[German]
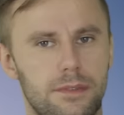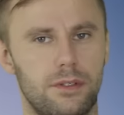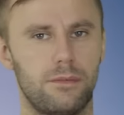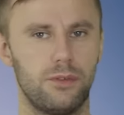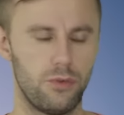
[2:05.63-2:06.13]

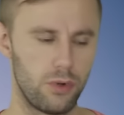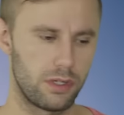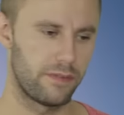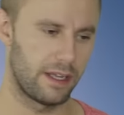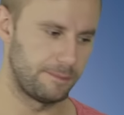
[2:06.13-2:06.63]
So, und
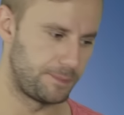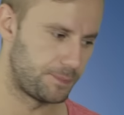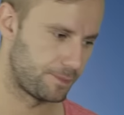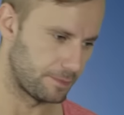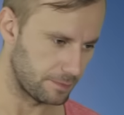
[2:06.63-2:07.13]
irgendwann
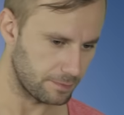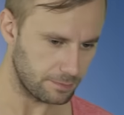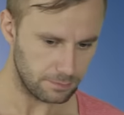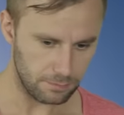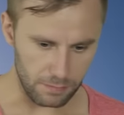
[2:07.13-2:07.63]

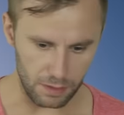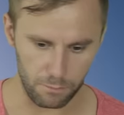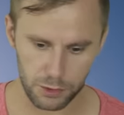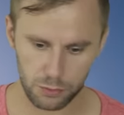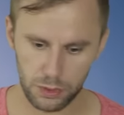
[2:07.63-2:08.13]

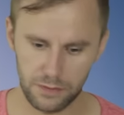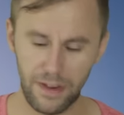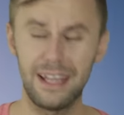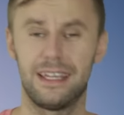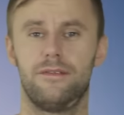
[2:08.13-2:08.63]
wirst du
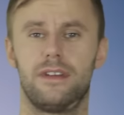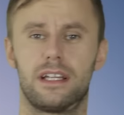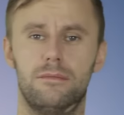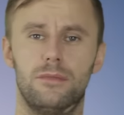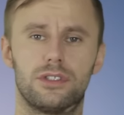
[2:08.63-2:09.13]
dich
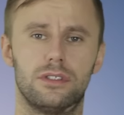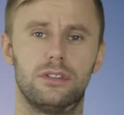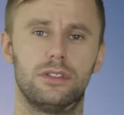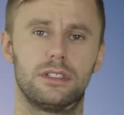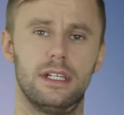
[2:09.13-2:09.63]
weiterentwickeln müssen.
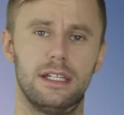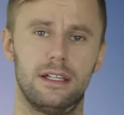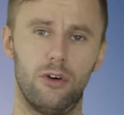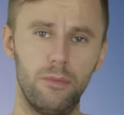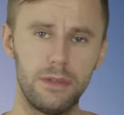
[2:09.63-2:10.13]
Und
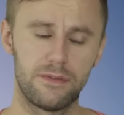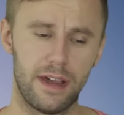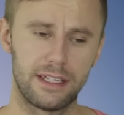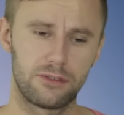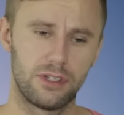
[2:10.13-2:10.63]
um dich
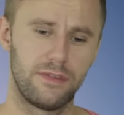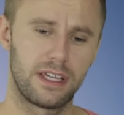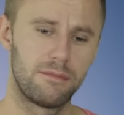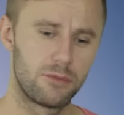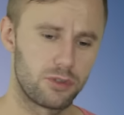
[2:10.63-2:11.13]

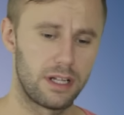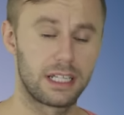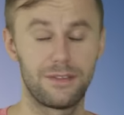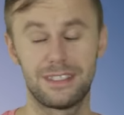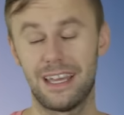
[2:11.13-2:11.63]
weiterzuentwickeln, musst du
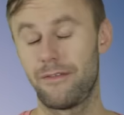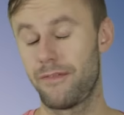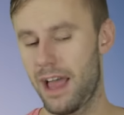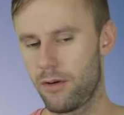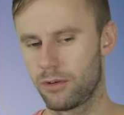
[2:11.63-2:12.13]
halt gewisse
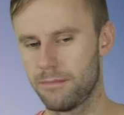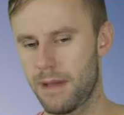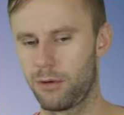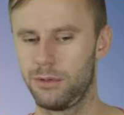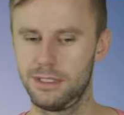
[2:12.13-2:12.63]
Erfahrungen
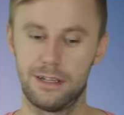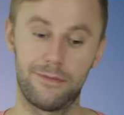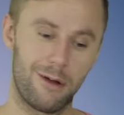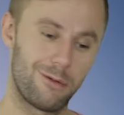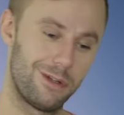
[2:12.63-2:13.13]
machen. Und diese
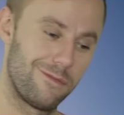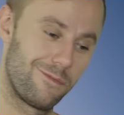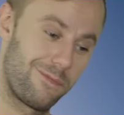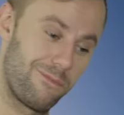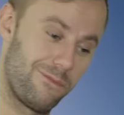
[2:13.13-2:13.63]

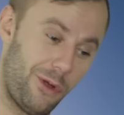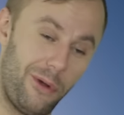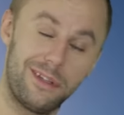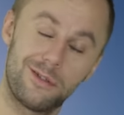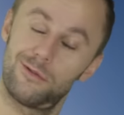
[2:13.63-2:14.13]
Erfahrungen
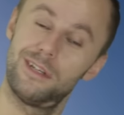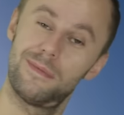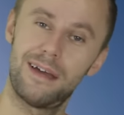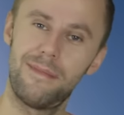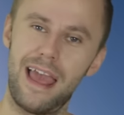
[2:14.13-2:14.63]
solltest du
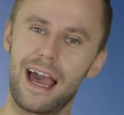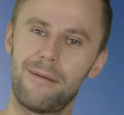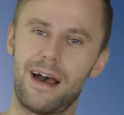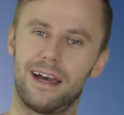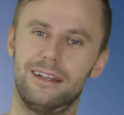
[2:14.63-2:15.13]
nicht mit deinem
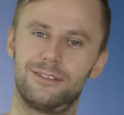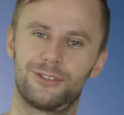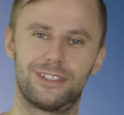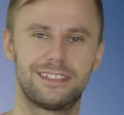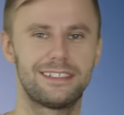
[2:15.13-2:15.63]
Lehrer machen.
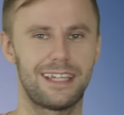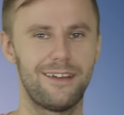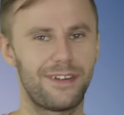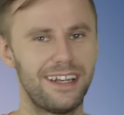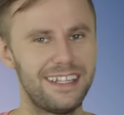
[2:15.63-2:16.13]
So, das ist
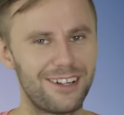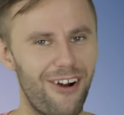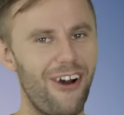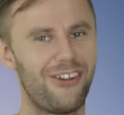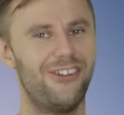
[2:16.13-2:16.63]
einfach nicht
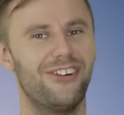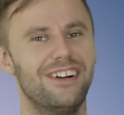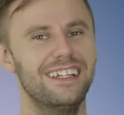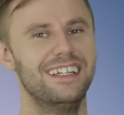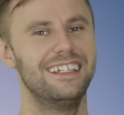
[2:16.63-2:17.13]
in Ordnung.